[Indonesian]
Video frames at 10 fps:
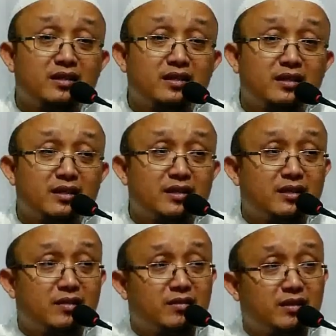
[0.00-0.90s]
Inilah
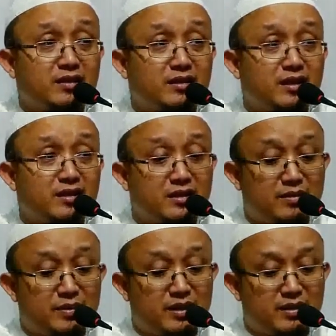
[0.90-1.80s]
orang yang tidak ada
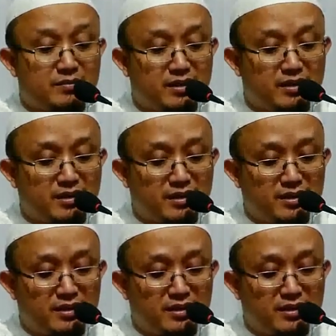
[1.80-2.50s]
kebaikan pada dirinya.